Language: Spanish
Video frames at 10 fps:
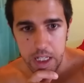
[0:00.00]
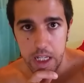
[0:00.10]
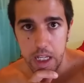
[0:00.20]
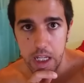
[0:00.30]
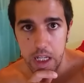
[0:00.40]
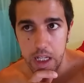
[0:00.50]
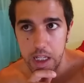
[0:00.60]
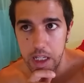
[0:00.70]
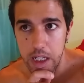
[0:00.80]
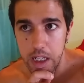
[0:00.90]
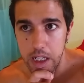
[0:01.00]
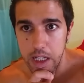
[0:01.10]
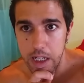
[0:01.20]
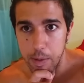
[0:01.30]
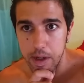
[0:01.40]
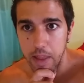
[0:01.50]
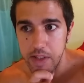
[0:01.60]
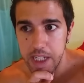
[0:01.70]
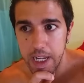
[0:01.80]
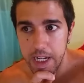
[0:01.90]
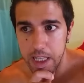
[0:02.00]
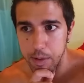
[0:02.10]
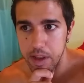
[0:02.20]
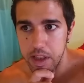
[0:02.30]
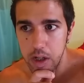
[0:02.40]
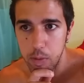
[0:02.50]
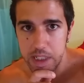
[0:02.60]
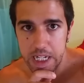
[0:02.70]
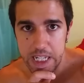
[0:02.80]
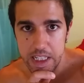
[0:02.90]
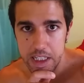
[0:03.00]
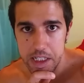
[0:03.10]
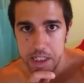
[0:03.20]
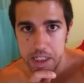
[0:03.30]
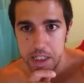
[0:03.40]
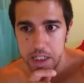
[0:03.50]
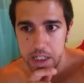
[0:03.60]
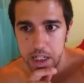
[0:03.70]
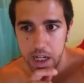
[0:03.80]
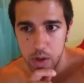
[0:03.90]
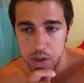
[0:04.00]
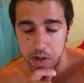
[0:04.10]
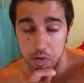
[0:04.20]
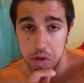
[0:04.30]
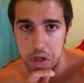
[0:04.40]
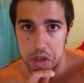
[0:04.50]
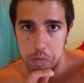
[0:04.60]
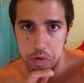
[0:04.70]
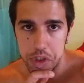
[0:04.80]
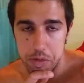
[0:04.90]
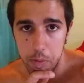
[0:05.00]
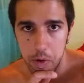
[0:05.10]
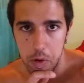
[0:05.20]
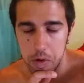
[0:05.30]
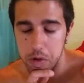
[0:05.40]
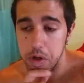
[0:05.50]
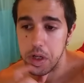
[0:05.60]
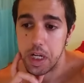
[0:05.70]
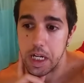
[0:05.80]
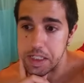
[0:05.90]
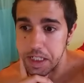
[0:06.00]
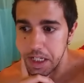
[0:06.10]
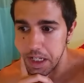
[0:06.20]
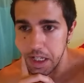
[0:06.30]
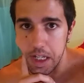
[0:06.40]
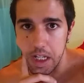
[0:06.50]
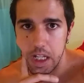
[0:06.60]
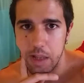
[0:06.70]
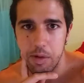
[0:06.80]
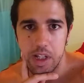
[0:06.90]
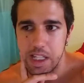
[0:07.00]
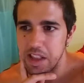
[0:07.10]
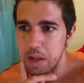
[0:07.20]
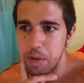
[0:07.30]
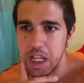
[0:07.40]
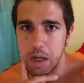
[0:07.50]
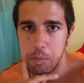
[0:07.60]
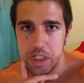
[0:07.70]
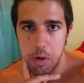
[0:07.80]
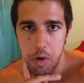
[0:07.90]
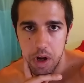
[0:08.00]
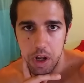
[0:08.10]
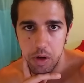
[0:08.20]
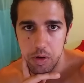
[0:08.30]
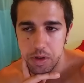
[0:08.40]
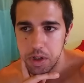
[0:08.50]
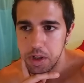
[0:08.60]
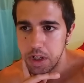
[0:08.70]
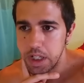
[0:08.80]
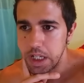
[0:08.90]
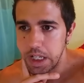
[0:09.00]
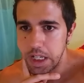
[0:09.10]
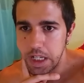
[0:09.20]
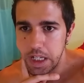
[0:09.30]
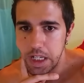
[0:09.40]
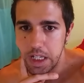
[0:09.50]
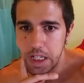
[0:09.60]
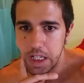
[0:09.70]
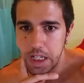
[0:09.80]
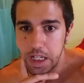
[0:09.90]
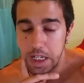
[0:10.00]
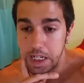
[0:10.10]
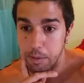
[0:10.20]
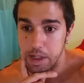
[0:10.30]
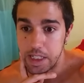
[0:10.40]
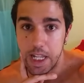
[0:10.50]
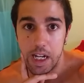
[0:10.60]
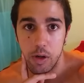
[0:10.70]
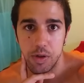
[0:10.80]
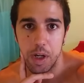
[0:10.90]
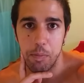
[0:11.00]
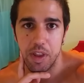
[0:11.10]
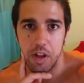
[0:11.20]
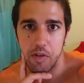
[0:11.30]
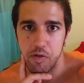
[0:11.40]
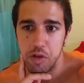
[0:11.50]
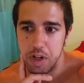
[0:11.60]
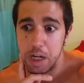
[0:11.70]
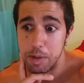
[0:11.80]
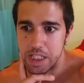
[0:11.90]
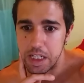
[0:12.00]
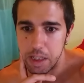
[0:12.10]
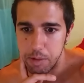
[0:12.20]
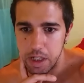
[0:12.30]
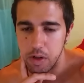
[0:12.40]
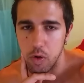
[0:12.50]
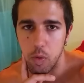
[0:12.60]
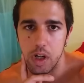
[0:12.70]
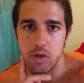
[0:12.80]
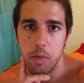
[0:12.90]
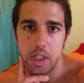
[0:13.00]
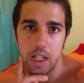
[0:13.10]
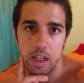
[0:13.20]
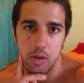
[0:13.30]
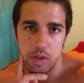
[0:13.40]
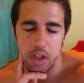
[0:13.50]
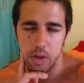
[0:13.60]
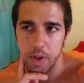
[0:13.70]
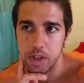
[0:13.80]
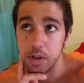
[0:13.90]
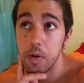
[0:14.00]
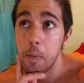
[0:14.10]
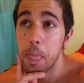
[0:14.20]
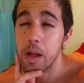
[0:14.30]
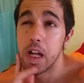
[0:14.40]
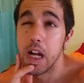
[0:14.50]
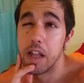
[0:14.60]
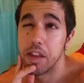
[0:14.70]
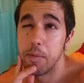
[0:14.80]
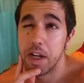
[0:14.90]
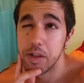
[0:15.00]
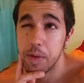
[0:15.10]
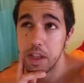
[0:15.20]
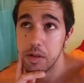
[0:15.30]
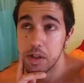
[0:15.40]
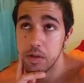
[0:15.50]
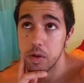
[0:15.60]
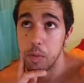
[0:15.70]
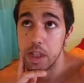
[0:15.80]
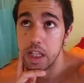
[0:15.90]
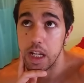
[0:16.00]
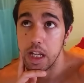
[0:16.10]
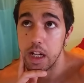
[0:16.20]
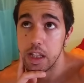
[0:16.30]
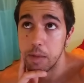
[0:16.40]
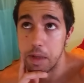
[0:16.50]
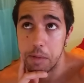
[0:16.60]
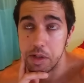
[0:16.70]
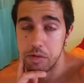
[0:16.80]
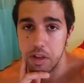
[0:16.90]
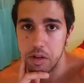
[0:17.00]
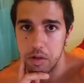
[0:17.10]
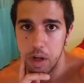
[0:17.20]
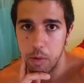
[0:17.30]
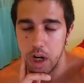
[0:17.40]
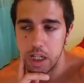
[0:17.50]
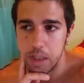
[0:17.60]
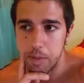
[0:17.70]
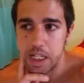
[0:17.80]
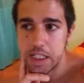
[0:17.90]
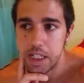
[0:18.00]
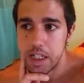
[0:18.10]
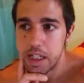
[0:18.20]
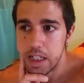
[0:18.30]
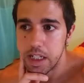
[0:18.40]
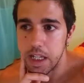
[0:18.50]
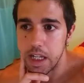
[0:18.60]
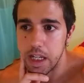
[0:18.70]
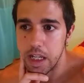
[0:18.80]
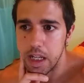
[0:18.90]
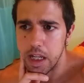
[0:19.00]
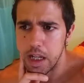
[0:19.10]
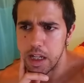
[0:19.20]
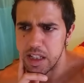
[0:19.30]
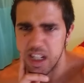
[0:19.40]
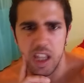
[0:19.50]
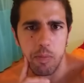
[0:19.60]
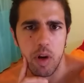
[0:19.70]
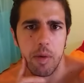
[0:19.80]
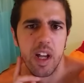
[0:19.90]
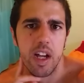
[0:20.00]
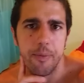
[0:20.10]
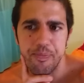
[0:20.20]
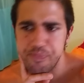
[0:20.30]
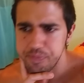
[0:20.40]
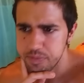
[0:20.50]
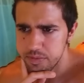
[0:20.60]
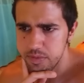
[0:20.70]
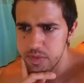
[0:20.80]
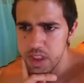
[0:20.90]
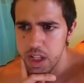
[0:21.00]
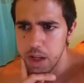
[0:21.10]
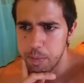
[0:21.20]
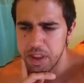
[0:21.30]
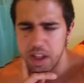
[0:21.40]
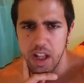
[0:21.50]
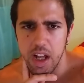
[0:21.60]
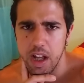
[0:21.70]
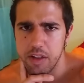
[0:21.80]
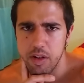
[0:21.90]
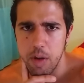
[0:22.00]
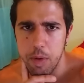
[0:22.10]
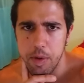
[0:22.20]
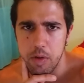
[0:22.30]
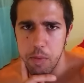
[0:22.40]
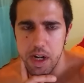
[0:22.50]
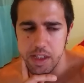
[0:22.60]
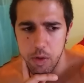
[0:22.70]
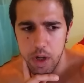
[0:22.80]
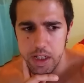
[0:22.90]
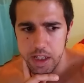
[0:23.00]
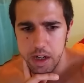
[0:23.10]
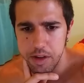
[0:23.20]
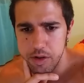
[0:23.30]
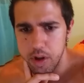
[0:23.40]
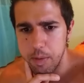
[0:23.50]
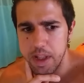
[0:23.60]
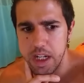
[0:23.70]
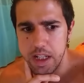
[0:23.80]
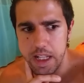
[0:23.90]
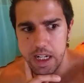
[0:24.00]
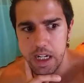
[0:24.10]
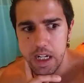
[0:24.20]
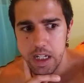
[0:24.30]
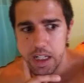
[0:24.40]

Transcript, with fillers: Y la verdad es que cada vez tengo más clientes y la cosa va funcionando muchísimo mejor. Así que cada vez, cada día me llegan más correos y, y, la verdad es que la cosa ha empezado a funcionar bastante bien, con lo cual estoy bastante contento. De hecho, hace varios vídeos os comenté el tema de mi situación laboral y demás, que entré de prueba, empecé a hacer una prueba en un bar-restaurante en el centro de Madrid y tal,